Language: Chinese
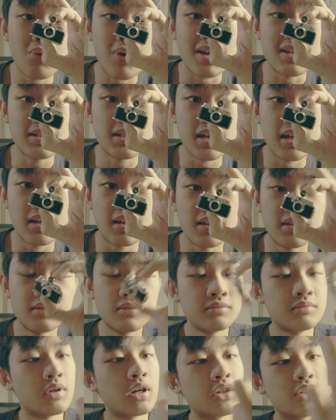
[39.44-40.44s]
完成，
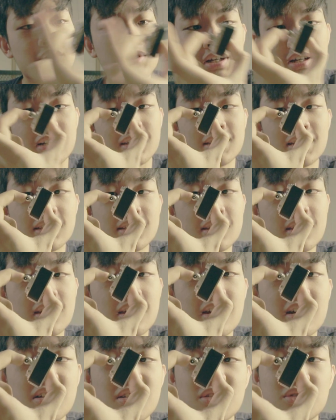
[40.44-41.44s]
它就长得像
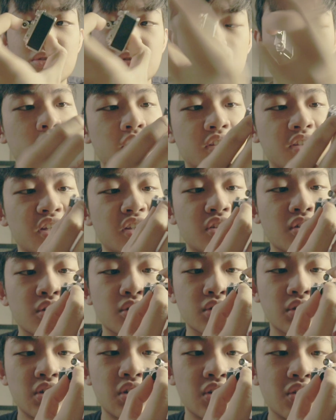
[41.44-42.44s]
这样哦。这镜
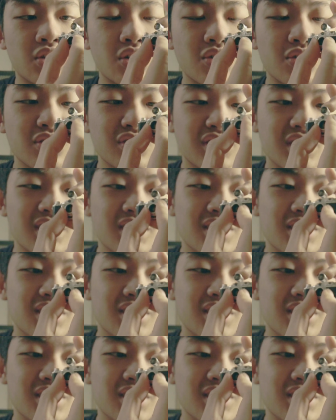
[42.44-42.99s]
头可以动，可以